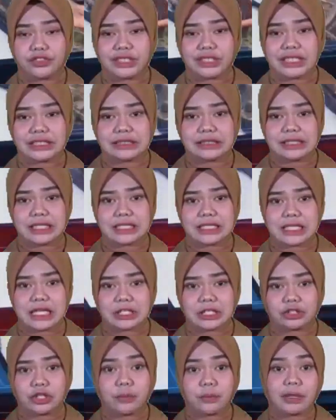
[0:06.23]
justice
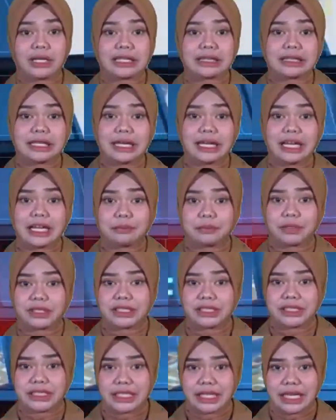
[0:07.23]
atau perintangan
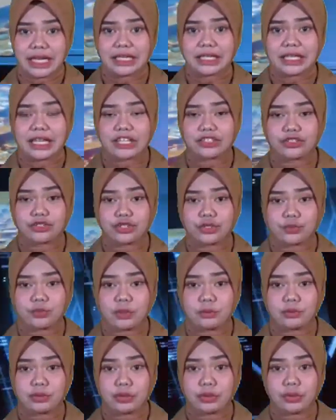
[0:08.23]
penyidikan kasus
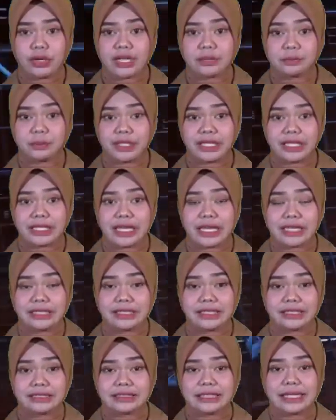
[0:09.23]
pembunuhan
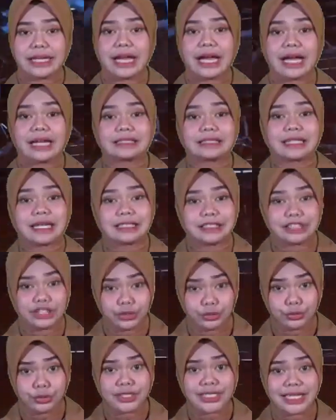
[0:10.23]
Brigadir J akan
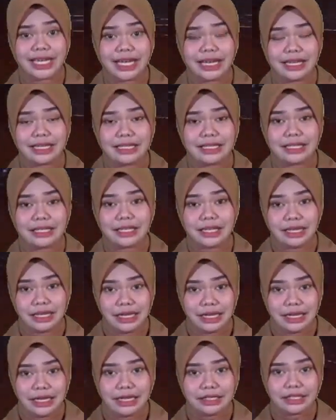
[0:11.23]
ditunda.
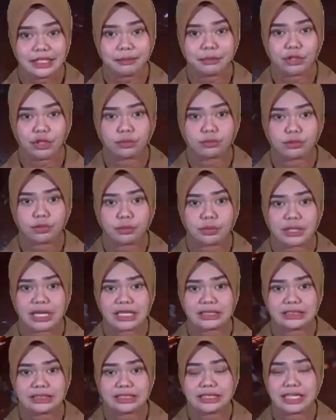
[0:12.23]
Hakim
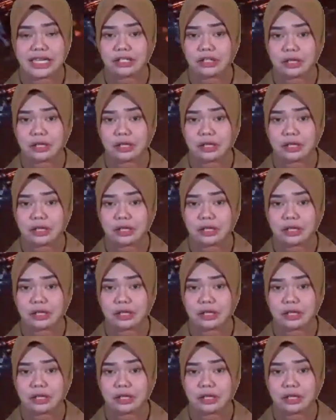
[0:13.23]
mengumumkan sidang